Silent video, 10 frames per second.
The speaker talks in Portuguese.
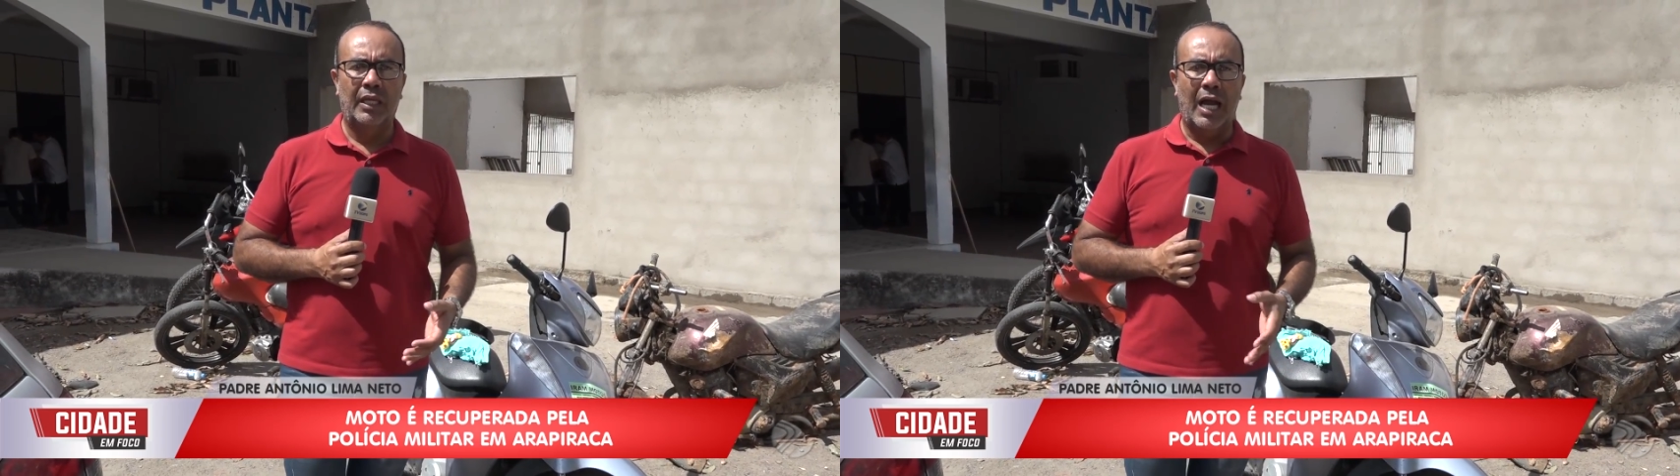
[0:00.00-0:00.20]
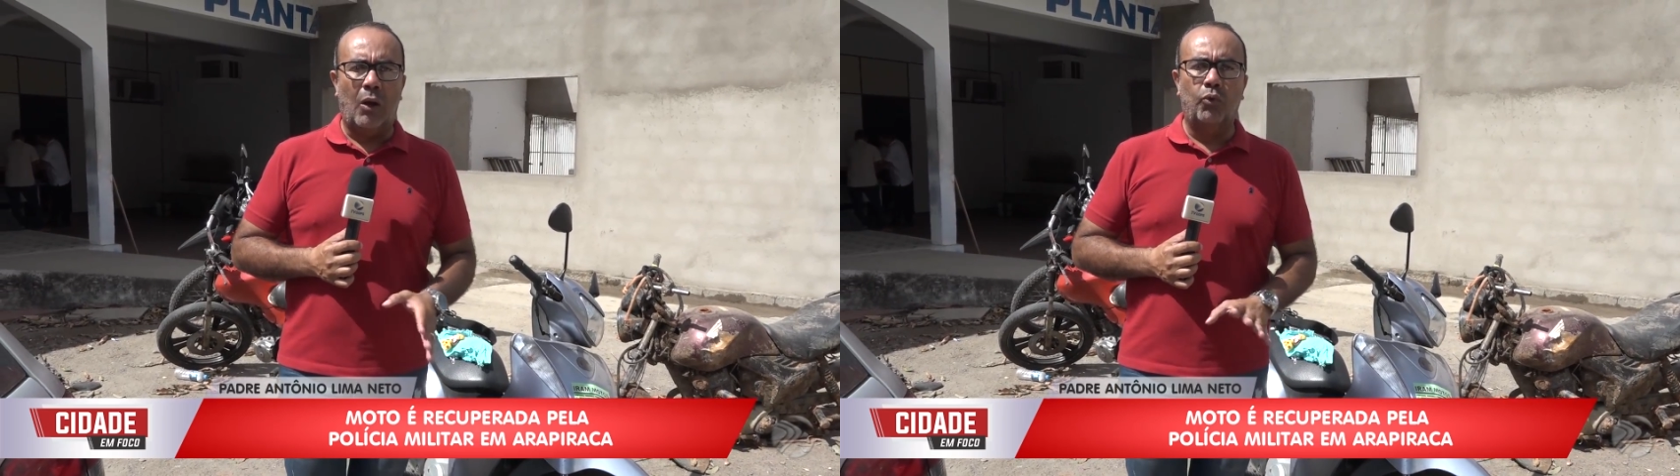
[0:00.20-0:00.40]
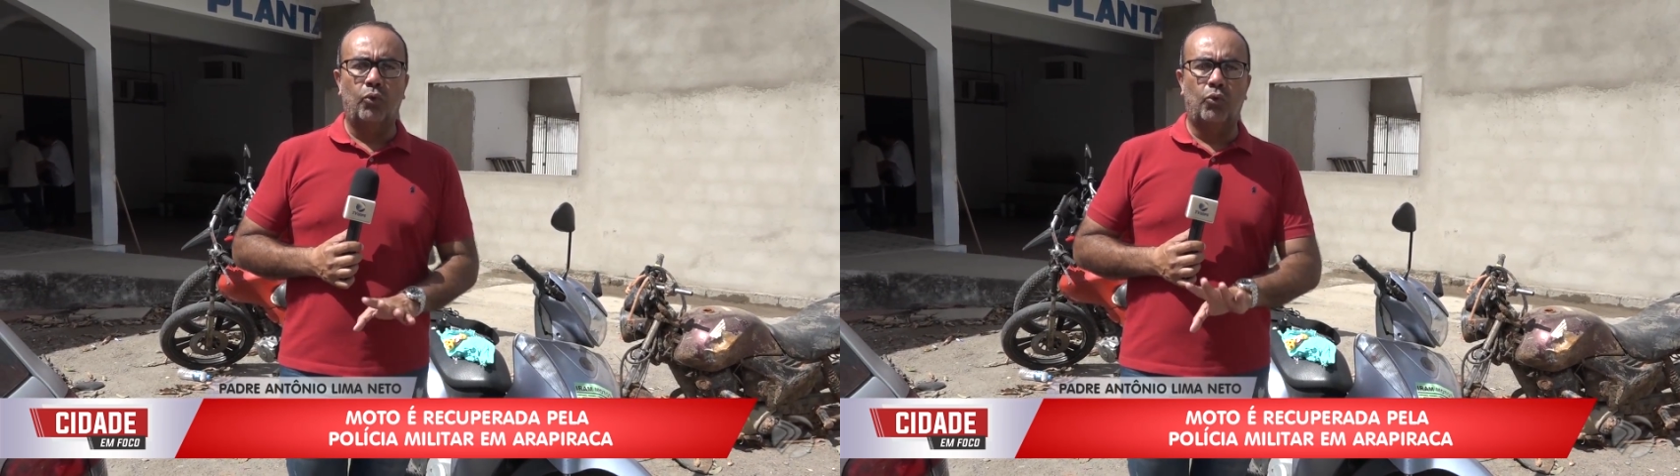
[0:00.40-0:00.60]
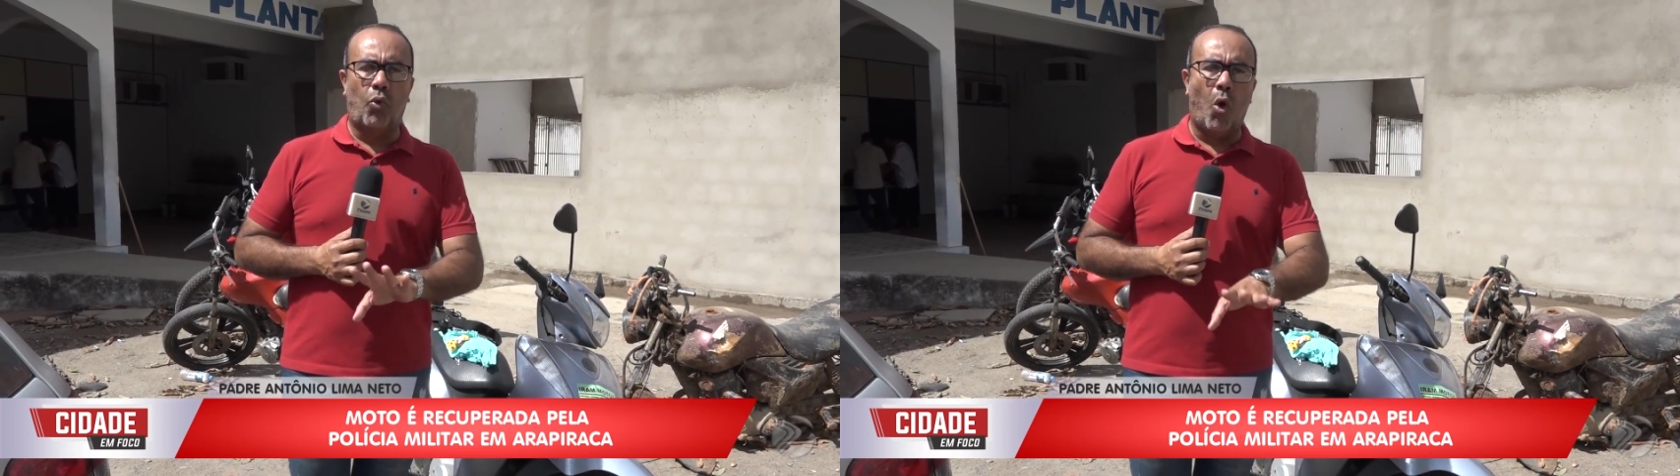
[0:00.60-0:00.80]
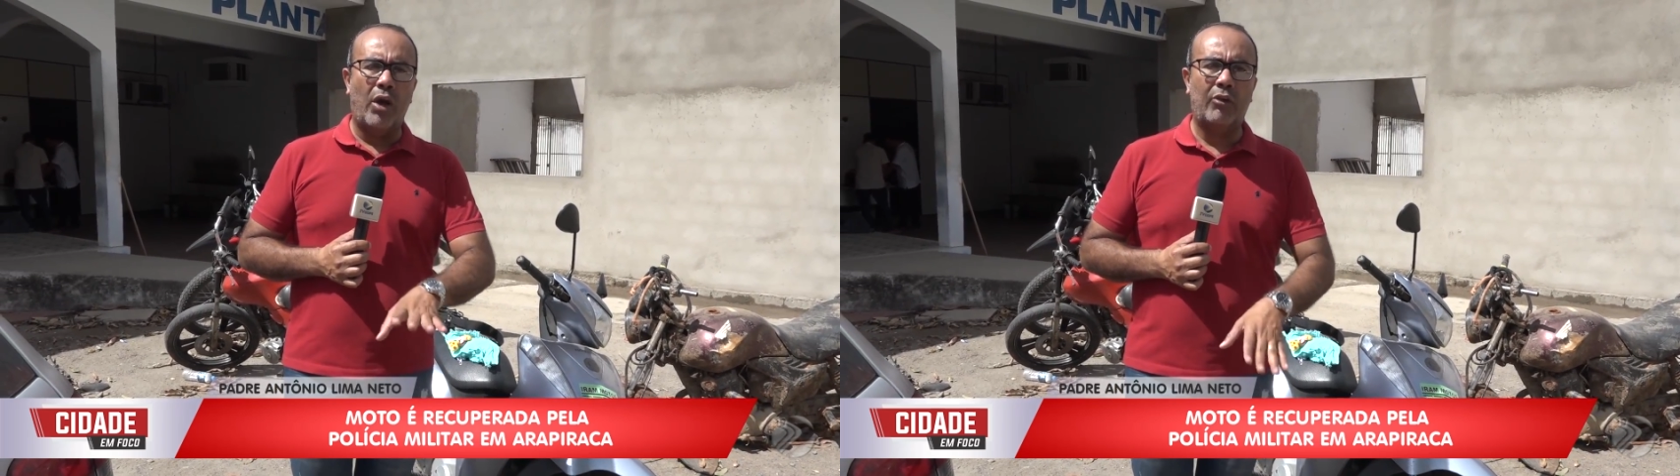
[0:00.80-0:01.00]
algum
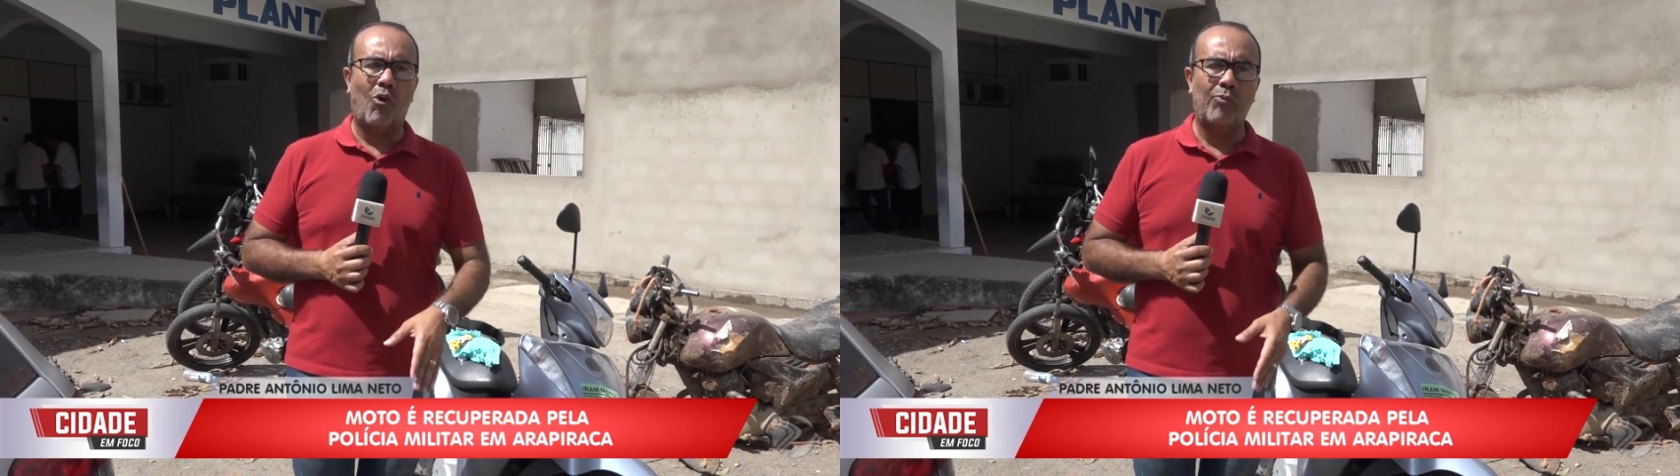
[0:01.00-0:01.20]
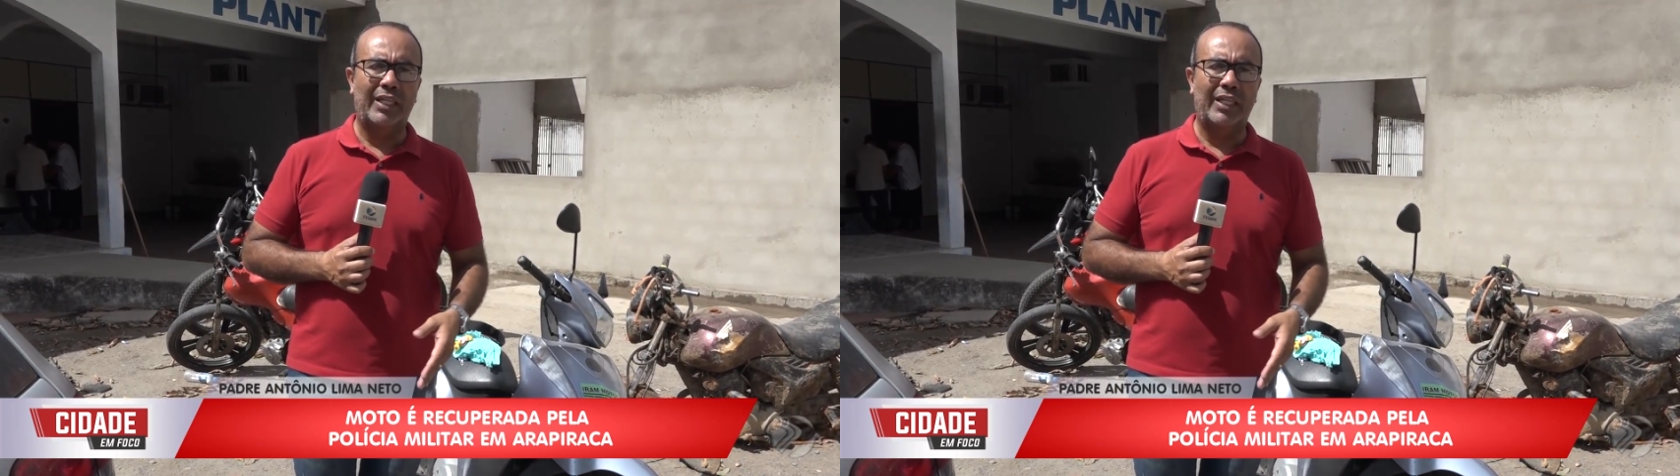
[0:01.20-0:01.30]
corre, como